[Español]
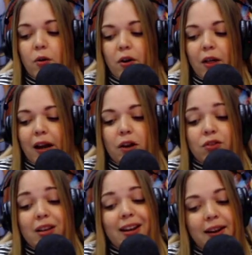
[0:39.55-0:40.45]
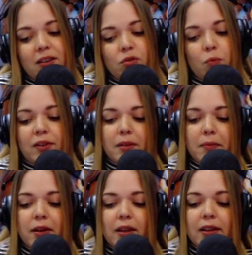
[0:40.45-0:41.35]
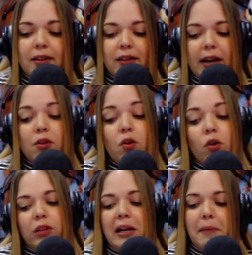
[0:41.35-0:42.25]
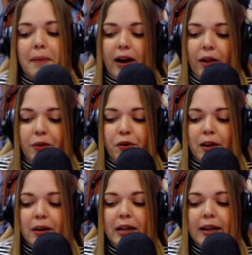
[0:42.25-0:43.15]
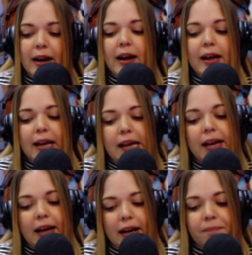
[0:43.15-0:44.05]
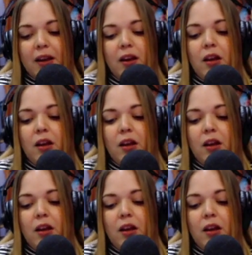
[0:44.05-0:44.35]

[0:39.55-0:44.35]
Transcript: luego de que los iraníes supuestamente atentaran contra la embajada norteamericana en Irán.